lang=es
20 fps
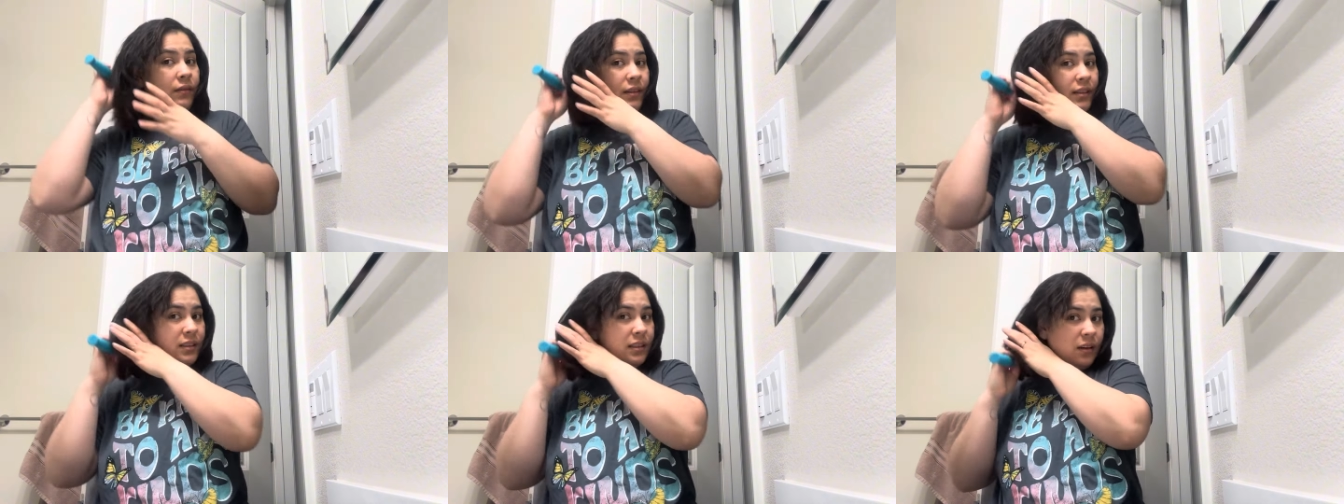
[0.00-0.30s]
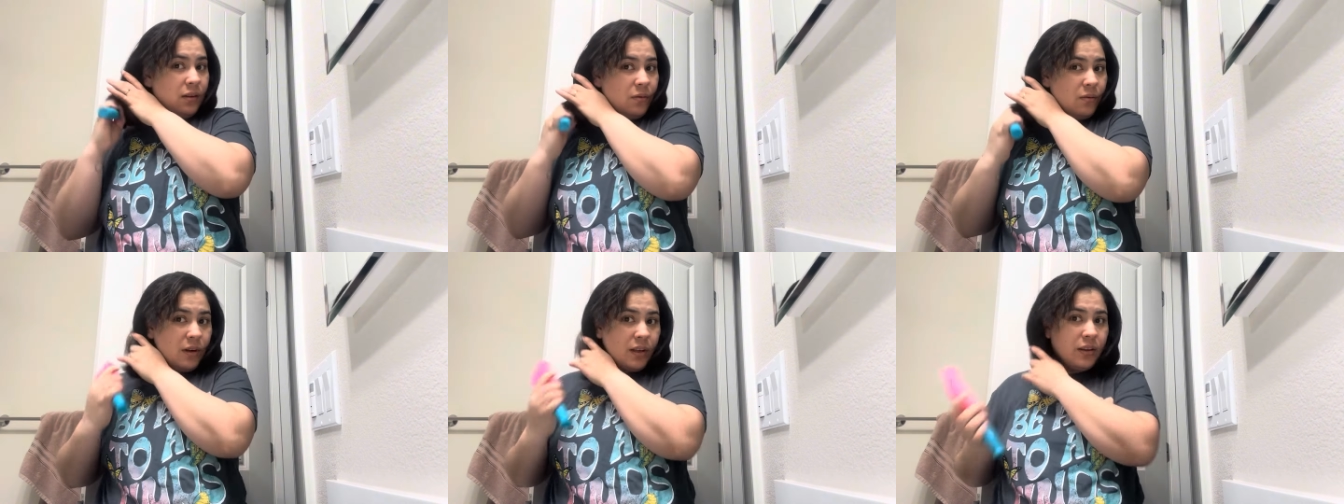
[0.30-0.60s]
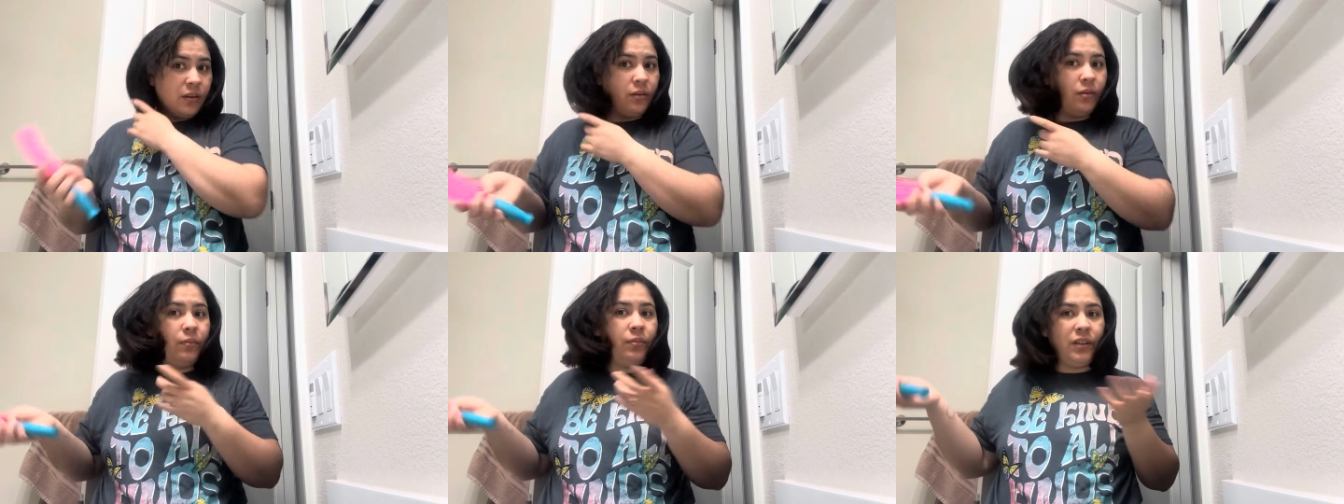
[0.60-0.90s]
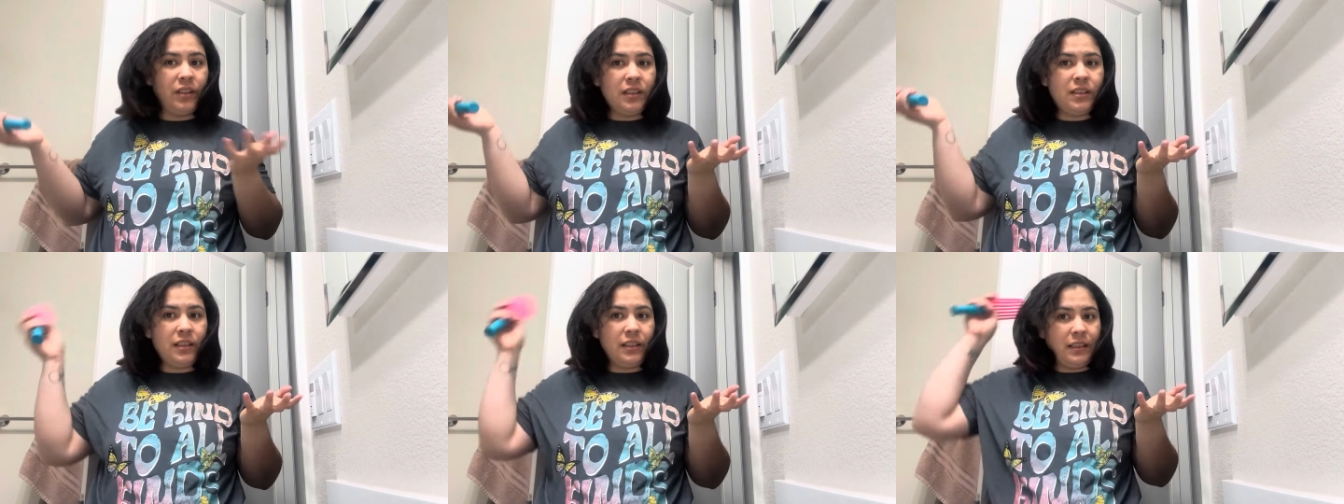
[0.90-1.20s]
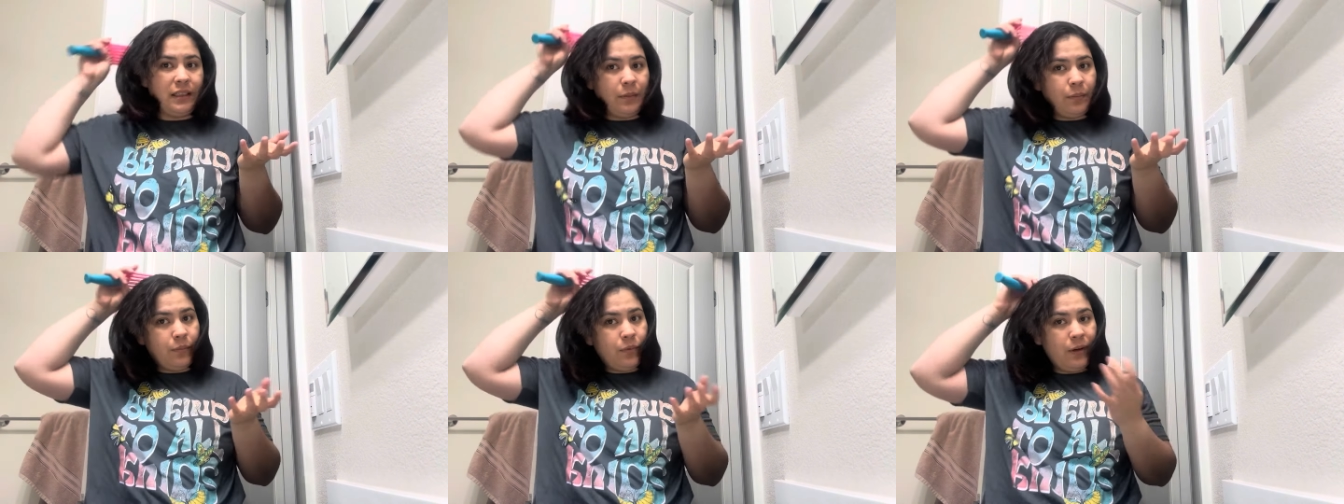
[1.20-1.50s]
vez en cuando pues si
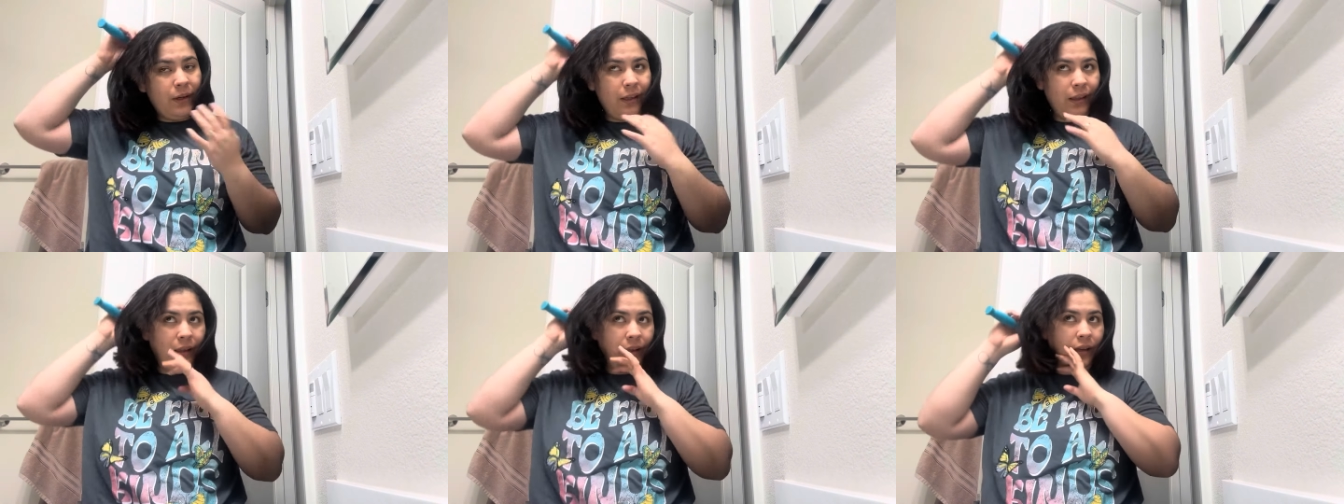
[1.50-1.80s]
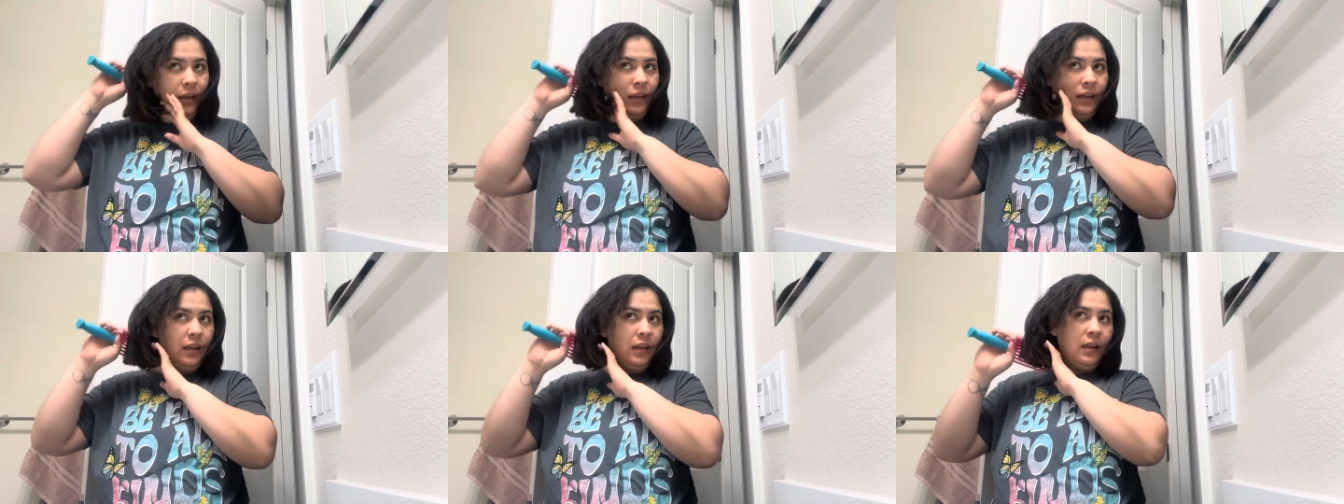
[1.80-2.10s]
se puede